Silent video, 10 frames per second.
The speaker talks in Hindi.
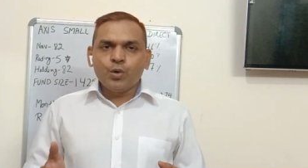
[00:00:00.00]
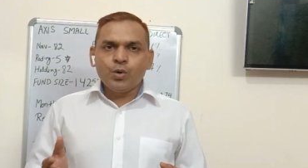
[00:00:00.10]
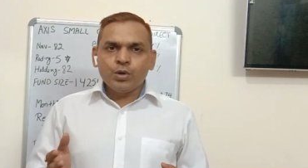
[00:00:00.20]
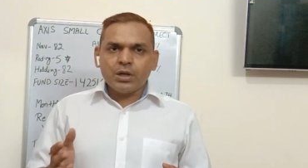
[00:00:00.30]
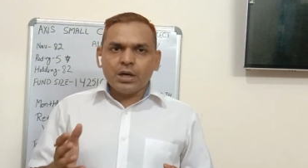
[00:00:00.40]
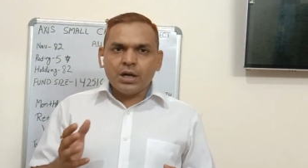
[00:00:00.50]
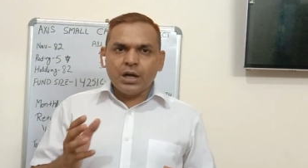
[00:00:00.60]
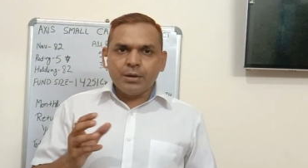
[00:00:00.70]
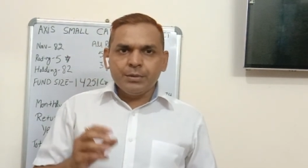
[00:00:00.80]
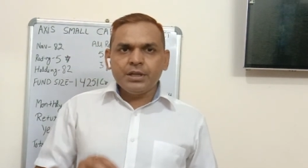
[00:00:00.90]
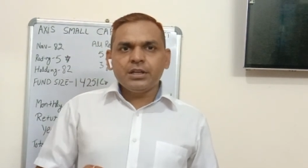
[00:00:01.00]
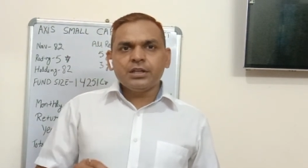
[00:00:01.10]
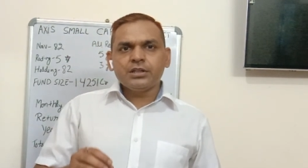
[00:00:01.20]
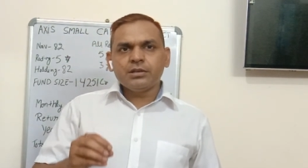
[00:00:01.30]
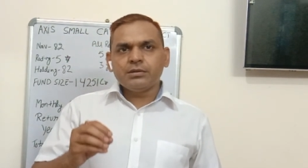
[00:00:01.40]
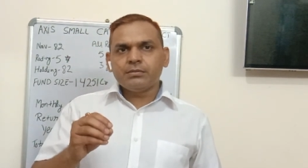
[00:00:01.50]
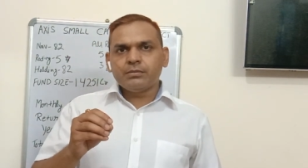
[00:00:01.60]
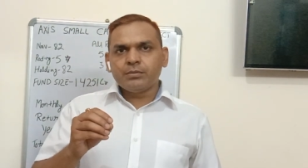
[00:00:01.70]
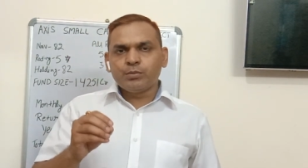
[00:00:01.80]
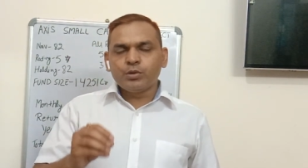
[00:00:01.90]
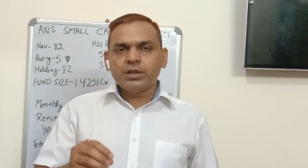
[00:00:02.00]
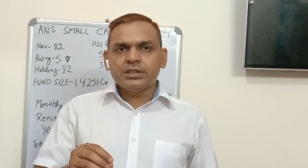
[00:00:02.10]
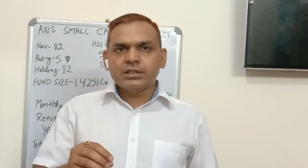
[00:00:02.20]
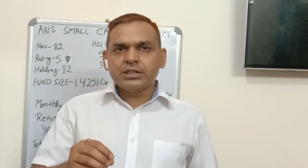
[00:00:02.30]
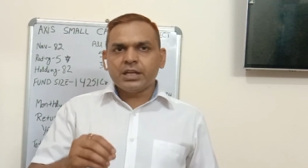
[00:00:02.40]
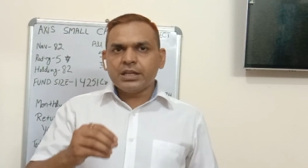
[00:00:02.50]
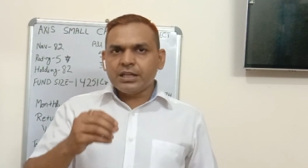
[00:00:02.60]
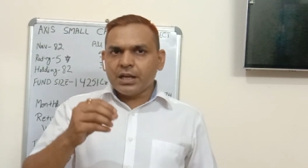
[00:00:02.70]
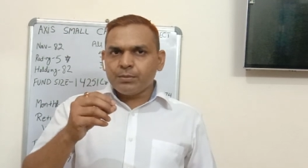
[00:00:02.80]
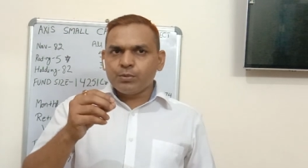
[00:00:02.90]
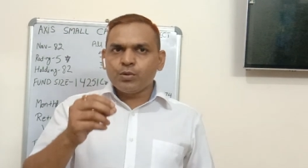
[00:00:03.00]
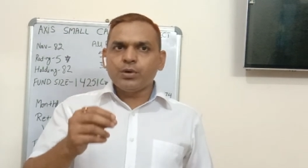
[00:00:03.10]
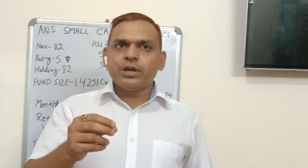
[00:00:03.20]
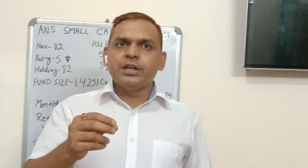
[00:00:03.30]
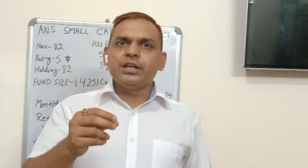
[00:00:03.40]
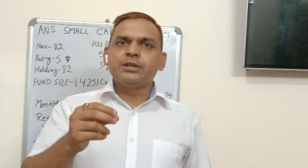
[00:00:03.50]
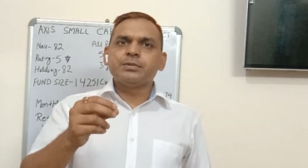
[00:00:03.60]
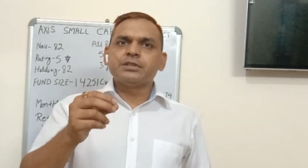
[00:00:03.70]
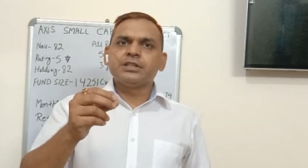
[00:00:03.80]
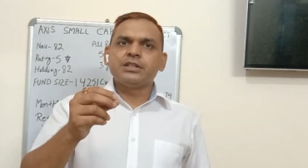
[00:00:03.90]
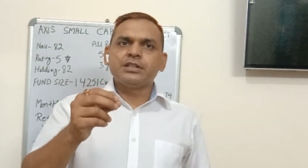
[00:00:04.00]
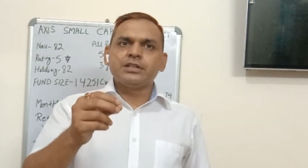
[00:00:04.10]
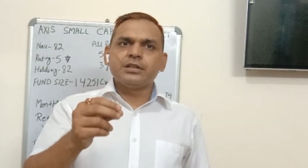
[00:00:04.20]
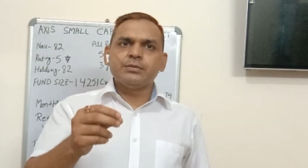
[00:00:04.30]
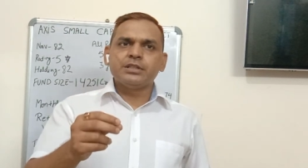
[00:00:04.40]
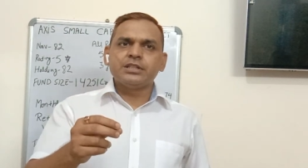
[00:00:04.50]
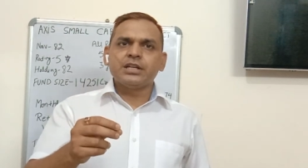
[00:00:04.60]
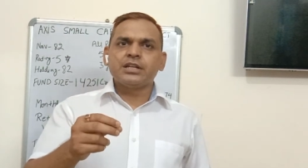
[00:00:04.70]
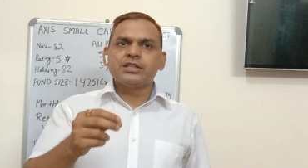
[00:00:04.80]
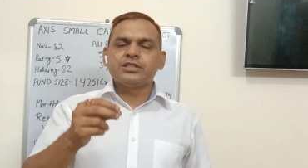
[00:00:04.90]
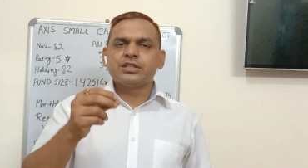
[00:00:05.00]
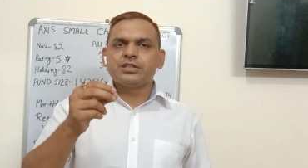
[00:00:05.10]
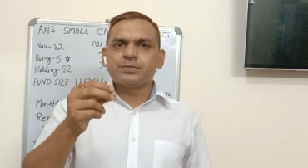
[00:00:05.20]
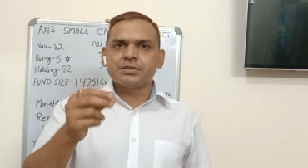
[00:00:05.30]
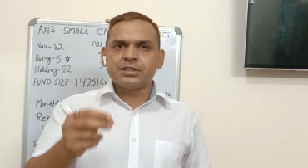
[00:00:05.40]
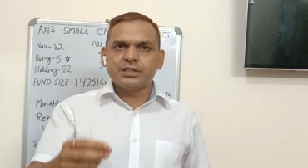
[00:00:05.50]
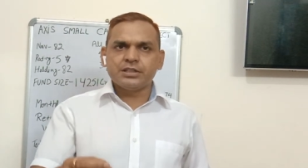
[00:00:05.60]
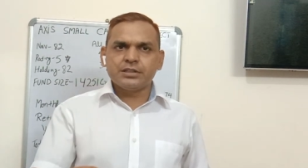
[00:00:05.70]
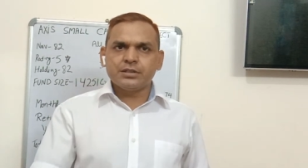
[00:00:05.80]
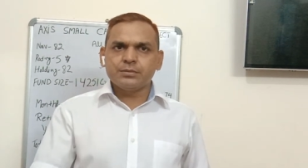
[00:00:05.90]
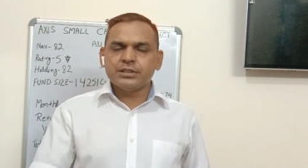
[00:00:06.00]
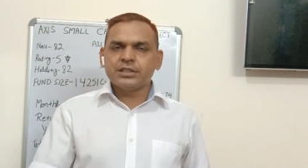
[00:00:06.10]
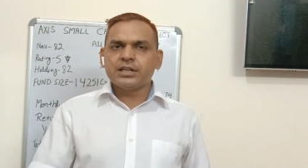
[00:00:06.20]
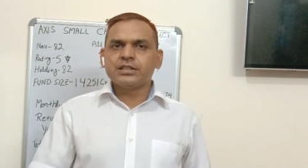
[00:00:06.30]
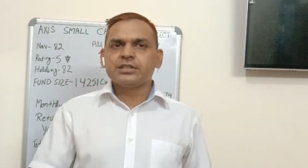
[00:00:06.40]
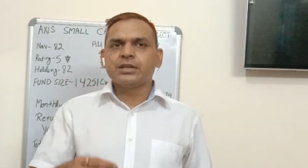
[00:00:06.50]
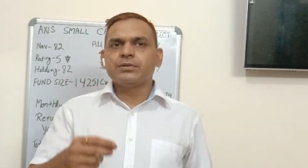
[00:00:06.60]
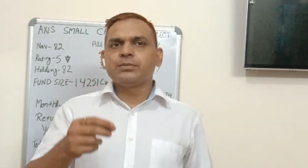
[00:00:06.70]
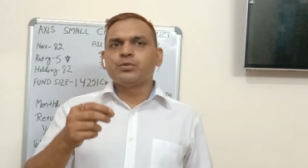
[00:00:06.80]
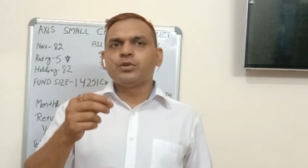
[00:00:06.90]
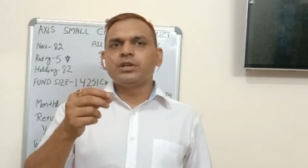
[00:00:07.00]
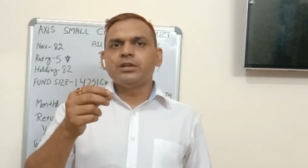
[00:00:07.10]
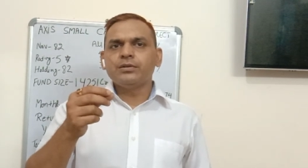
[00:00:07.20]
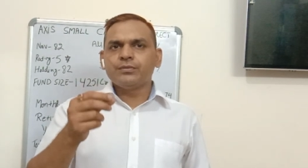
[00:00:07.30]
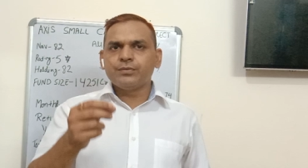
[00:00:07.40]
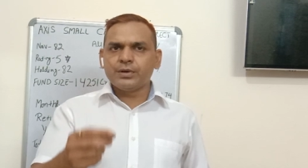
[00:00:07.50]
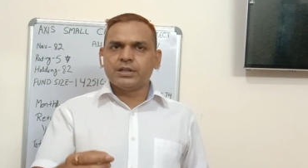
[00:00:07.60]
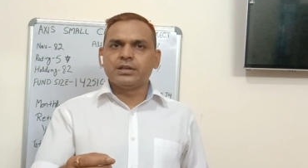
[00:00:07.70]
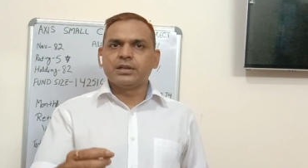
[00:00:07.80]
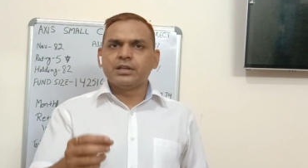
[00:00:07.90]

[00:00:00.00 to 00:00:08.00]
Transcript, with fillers: और हमें बोला जाता है कि आपको एट परसेंट रिटर्न मिल जाएगा सिक्स परसेंट रिटर्न मिल जाएगा सेवन पॉइंट वन